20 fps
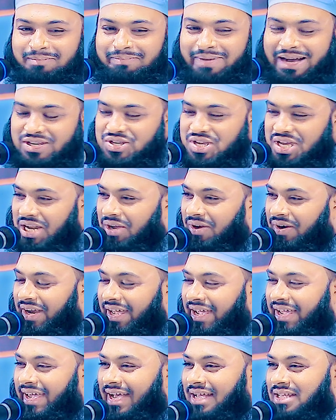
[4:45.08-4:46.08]
পাশের
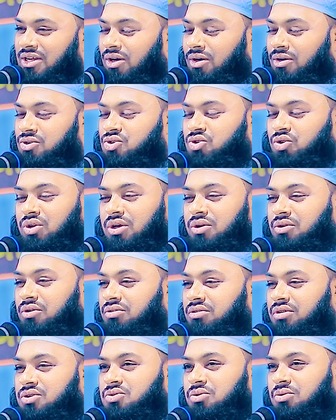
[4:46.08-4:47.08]
ঘরে গিয়া যখন চুরি
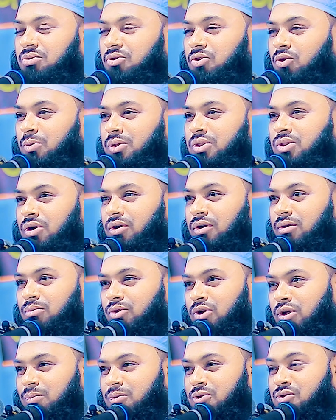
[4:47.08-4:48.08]
করতে শুরু করবে তখন
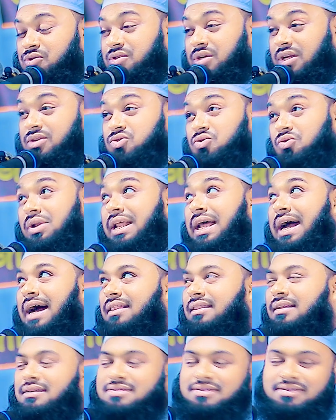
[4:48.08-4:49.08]
মনে পড়ছে রসুলের
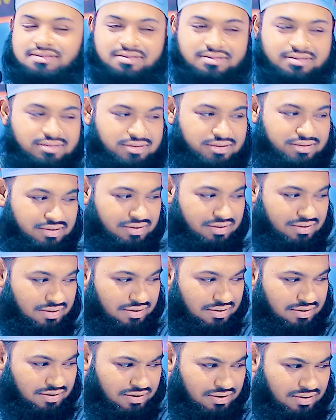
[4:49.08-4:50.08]
হাদিস
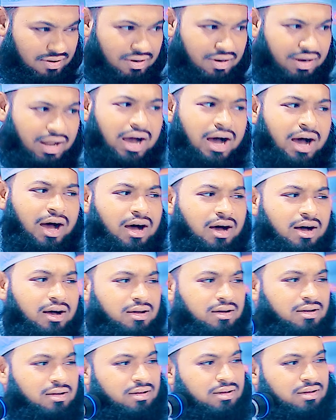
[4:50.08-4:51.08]
না
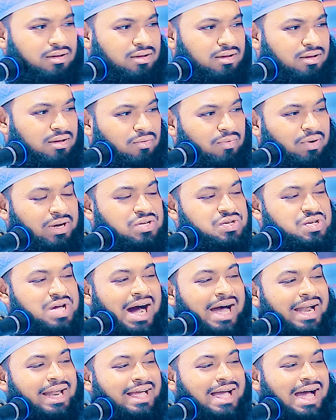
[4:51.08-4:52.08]
বলি
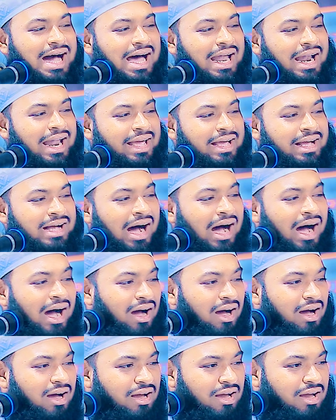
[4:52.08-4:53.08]
যার একা আলেকা
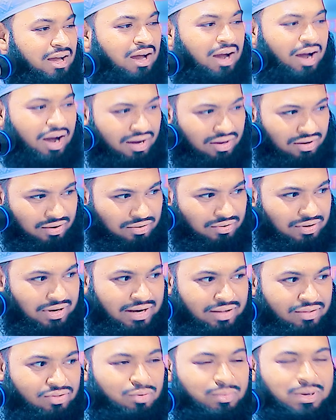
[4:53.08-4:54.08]
হক না
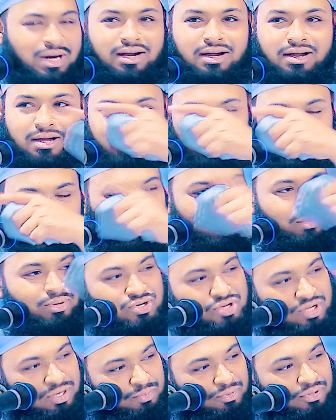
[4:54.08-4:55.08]
রে তোমার
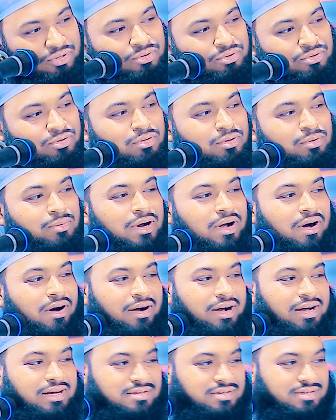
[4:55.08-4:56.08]
প্রতিবেশীর প্রতি তো তোমার
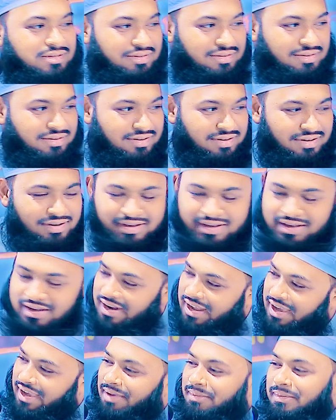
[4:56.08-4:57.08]
হক আছে
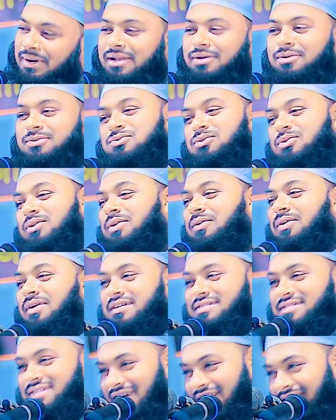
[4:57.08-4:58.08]
না এবারেও চুরি
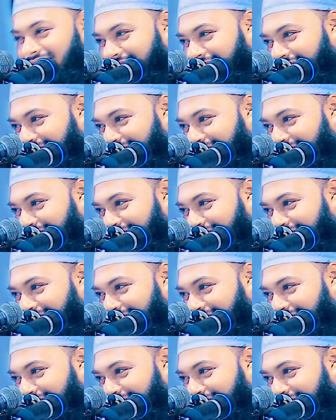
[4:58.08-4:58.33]
করা যায় না